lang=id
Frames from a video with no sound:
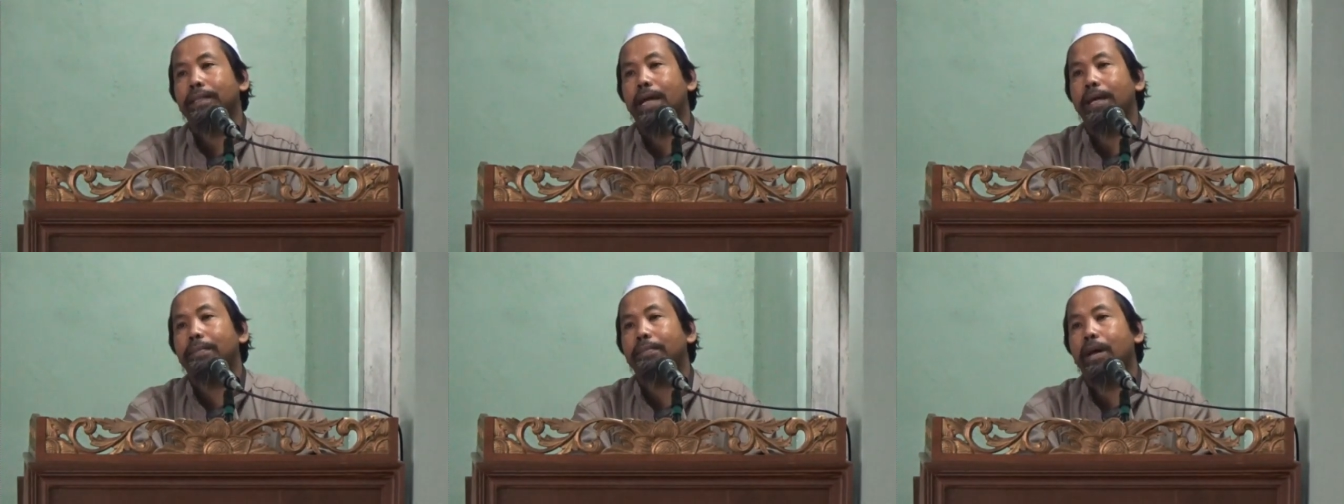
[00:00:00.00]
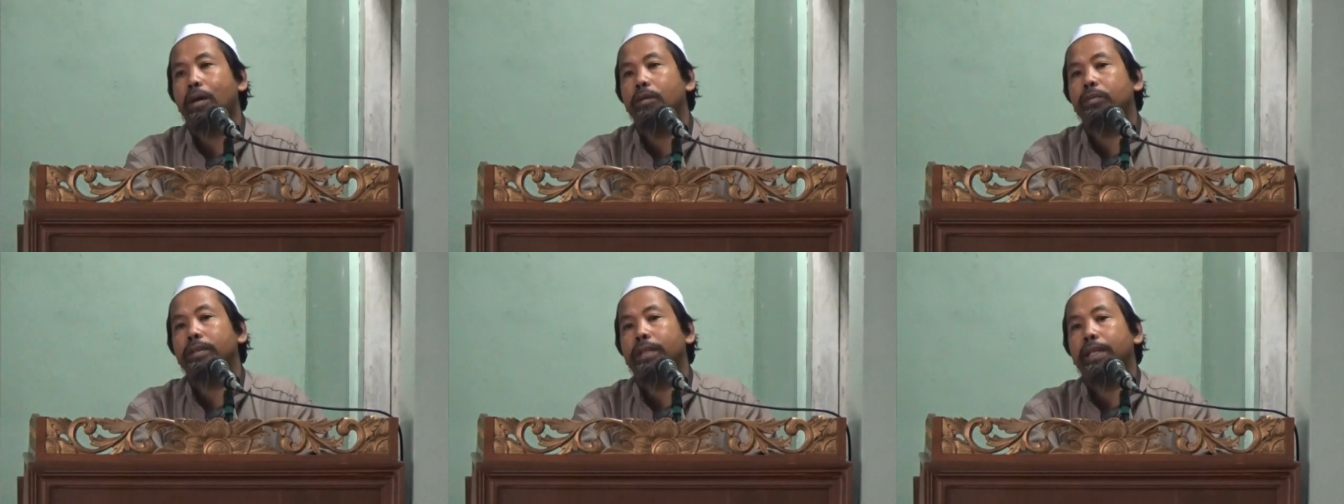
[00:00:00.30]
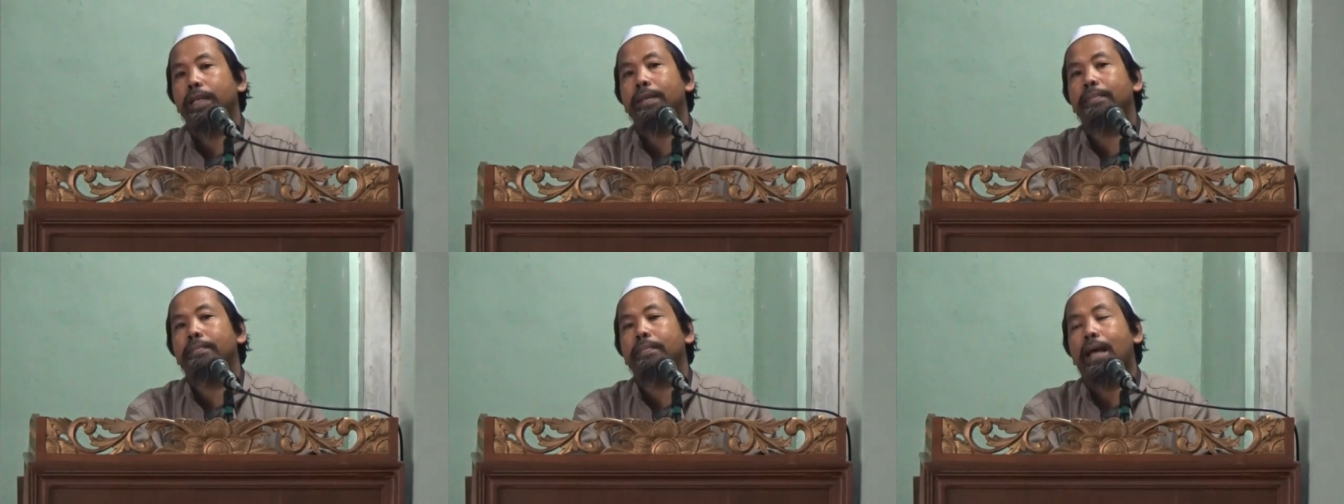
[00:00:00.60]
gak mau
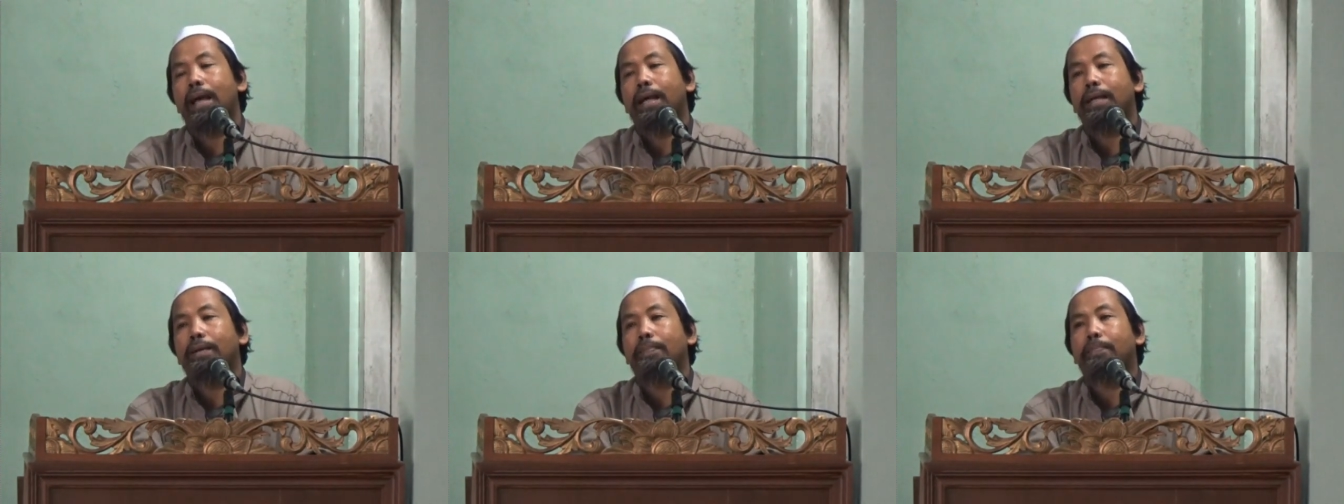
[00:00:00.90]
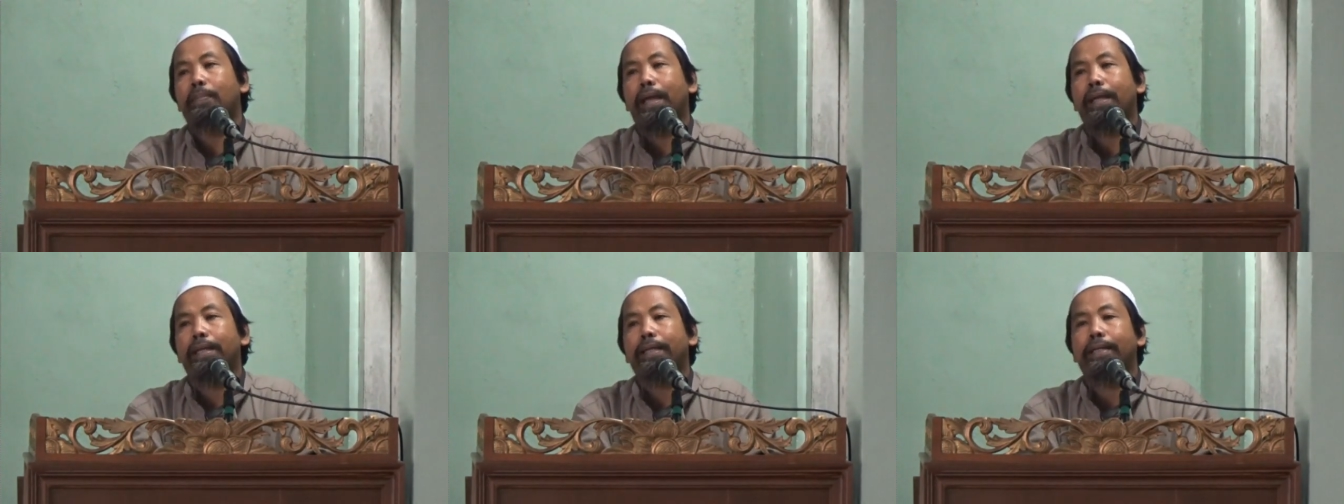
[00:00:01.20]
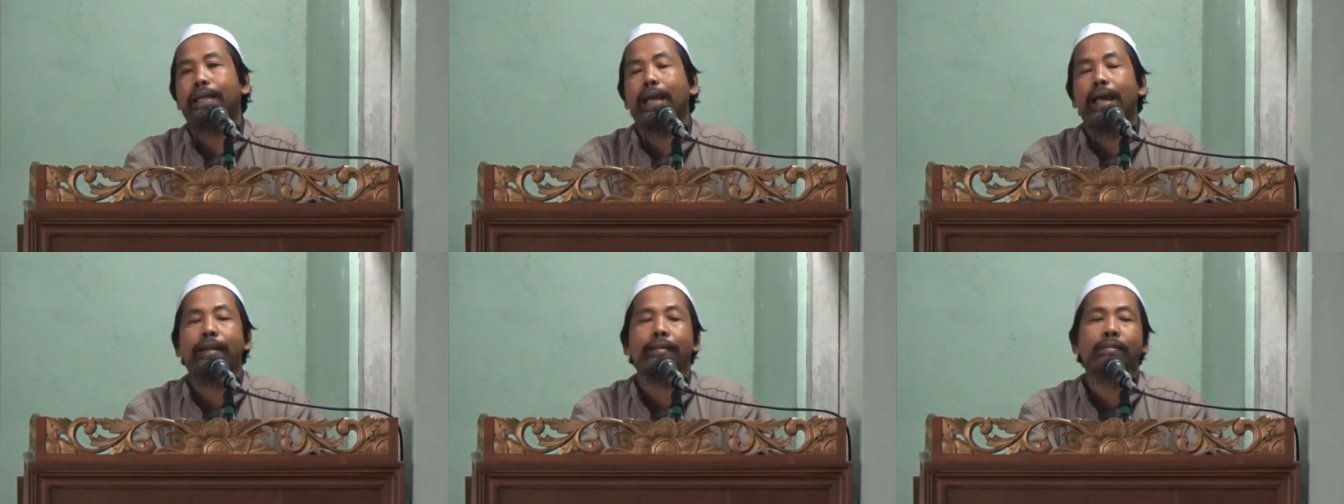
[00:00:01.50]
nerima
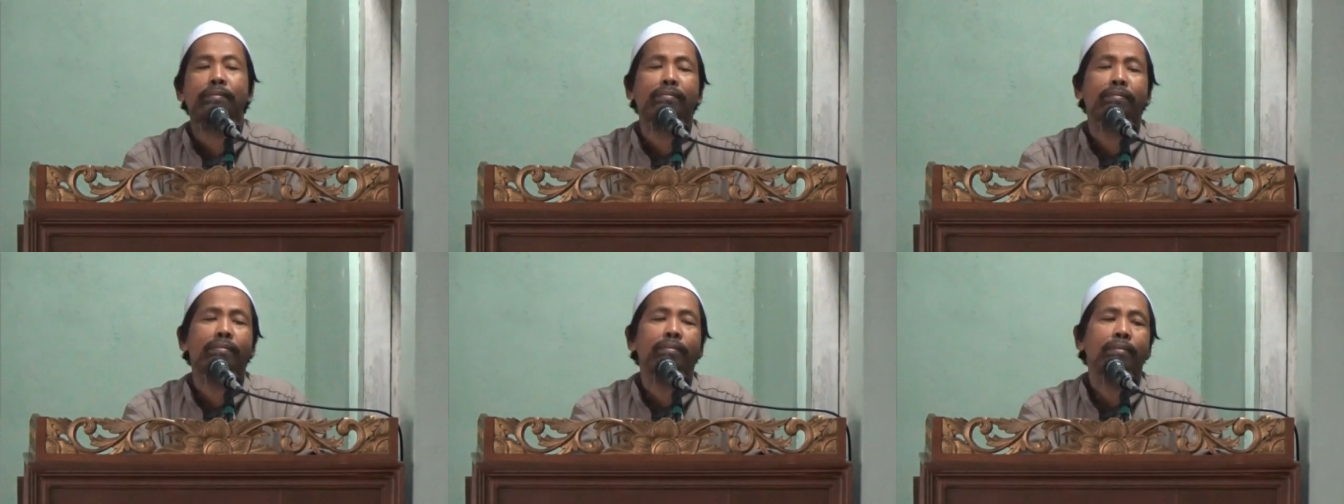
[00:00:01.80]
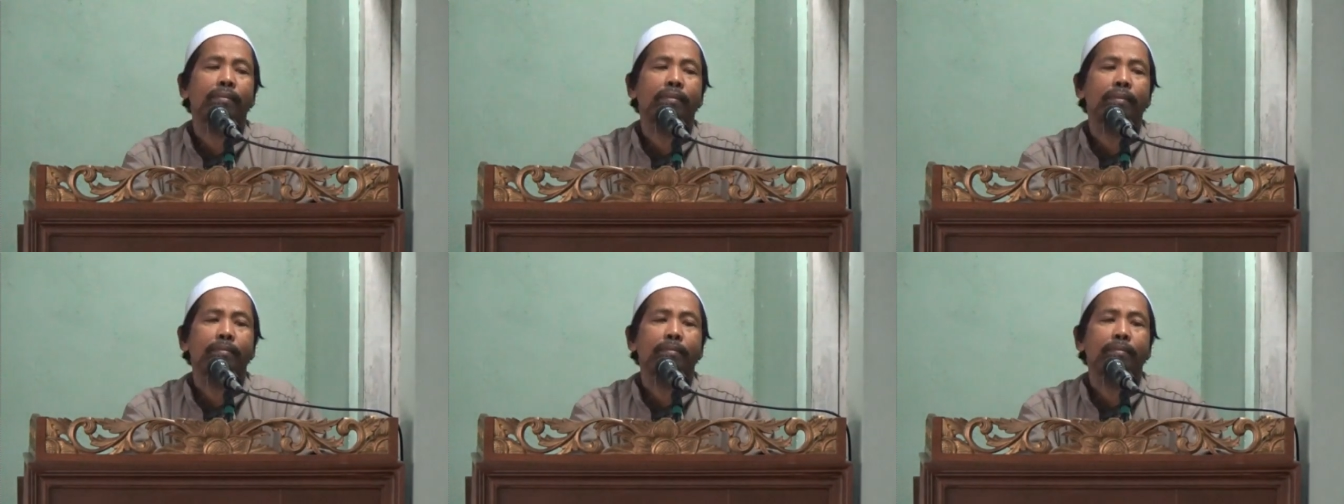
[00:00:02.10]
kebaikan,